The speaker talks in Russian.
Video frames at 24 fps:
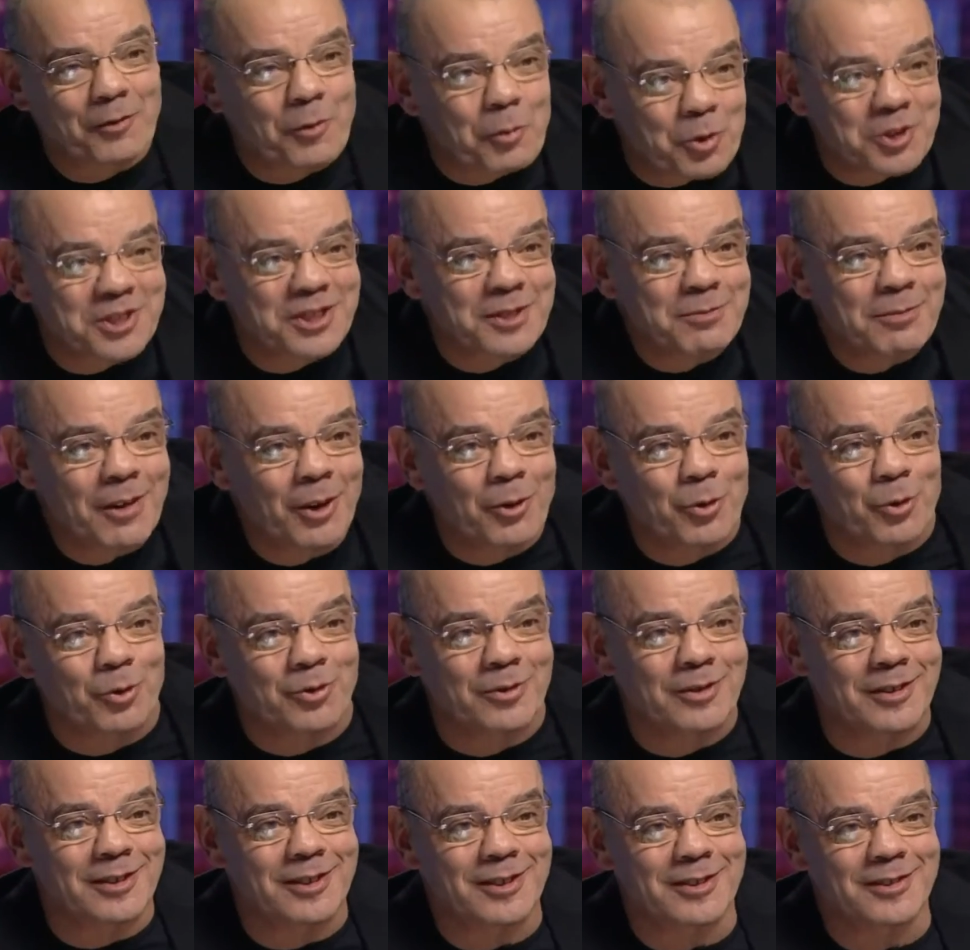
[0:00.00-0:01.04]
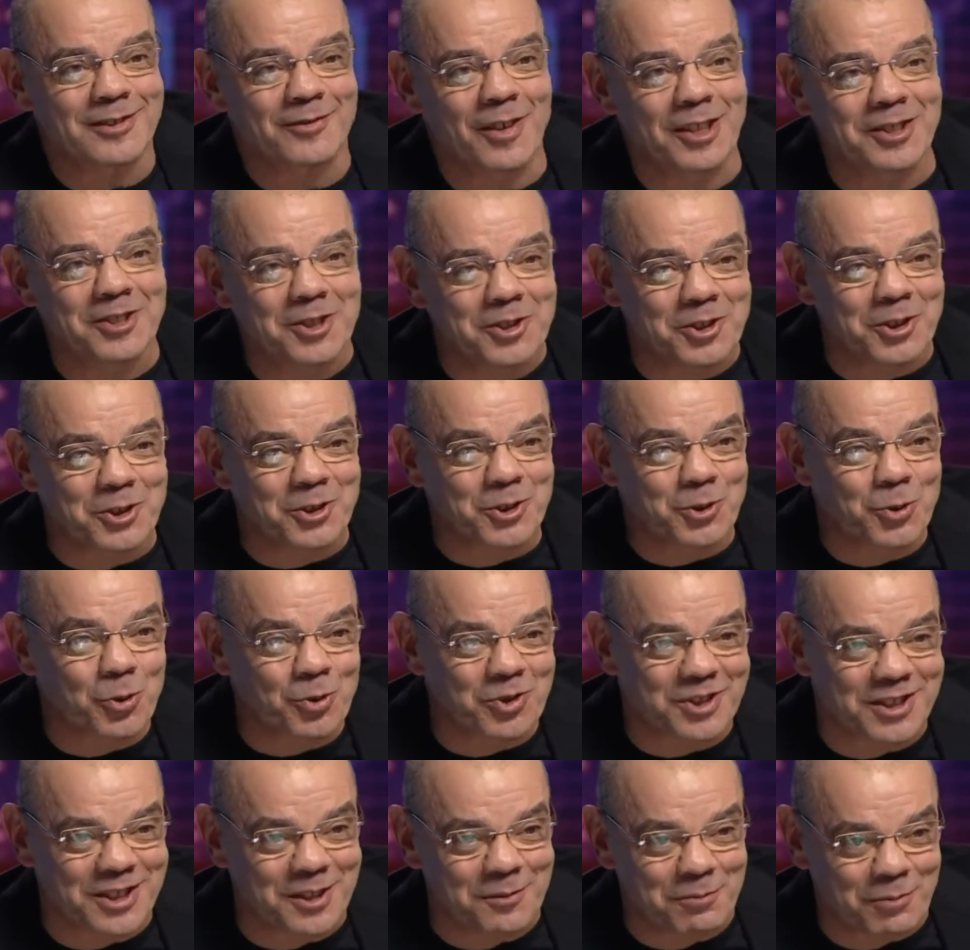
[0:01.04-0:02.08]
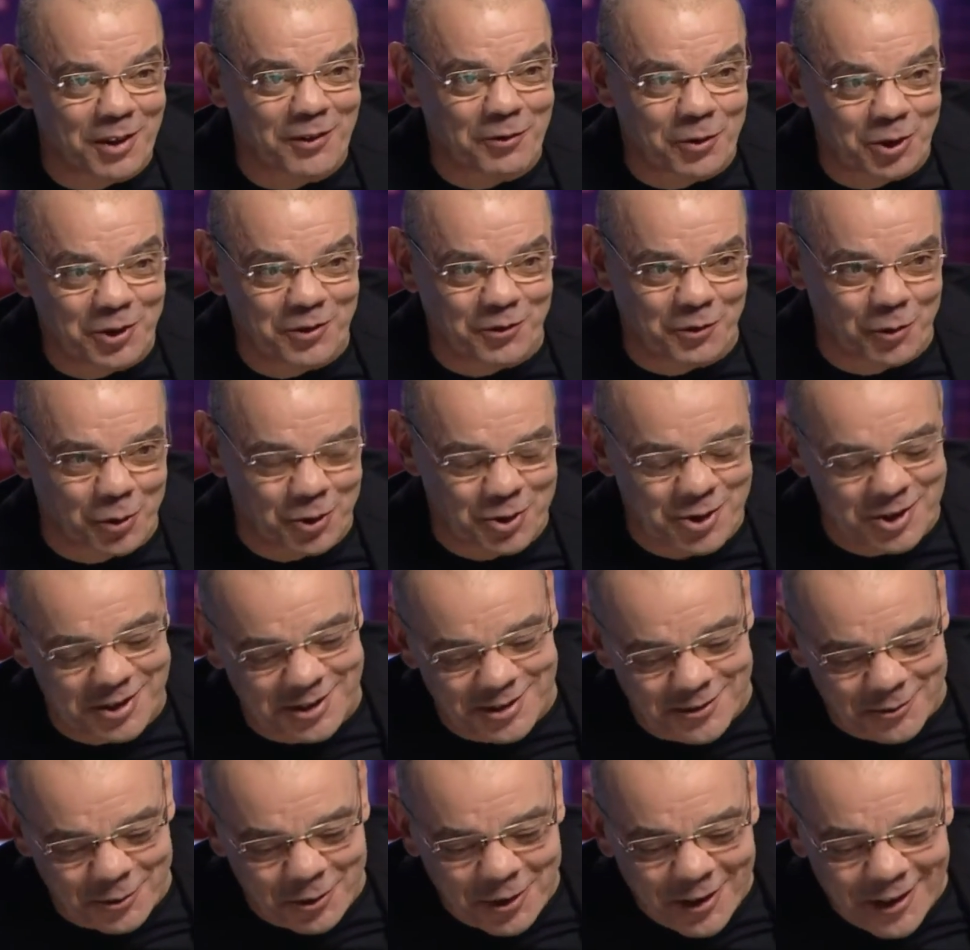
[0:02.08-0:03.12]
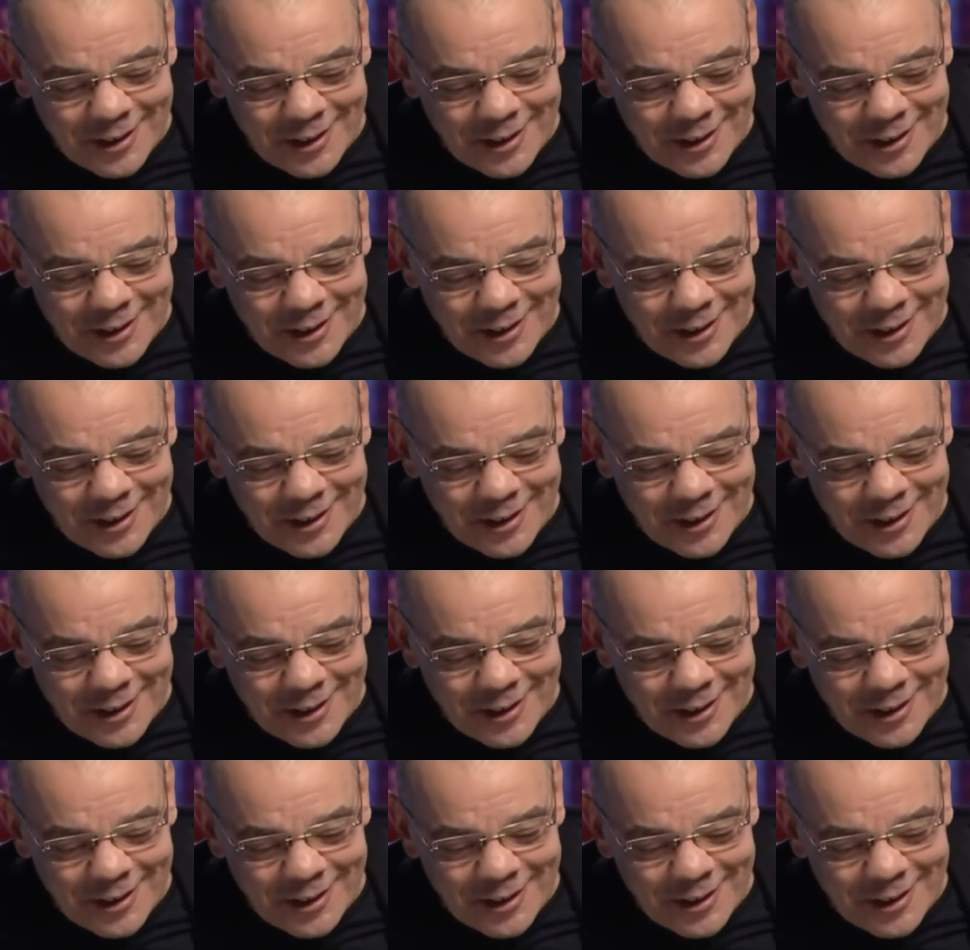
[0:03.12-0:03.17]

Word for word: просто могу водить экскурсии по его творчеству.